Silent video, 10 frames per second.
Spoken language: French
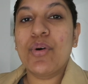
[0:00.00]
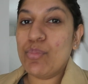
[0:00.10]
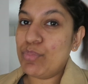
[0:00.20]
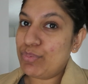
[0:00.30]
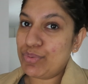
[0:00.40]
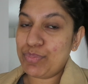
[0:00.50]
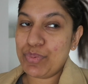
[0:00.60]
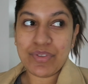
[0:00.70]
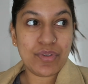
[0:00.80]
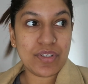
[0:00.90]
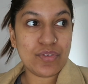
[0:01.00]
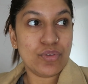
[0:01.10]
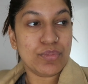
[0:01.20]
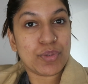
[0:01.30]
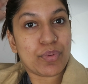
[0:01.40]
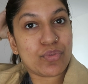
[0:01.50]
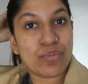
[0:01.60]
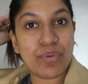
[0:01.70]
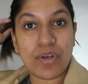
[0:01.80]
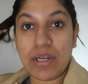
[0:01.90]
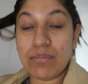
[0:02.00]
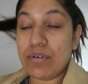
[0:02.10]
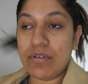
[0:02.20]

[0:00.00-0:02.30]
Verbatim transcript: On ne peut plus se poser au resto, mais je pense qu'on peut quand même...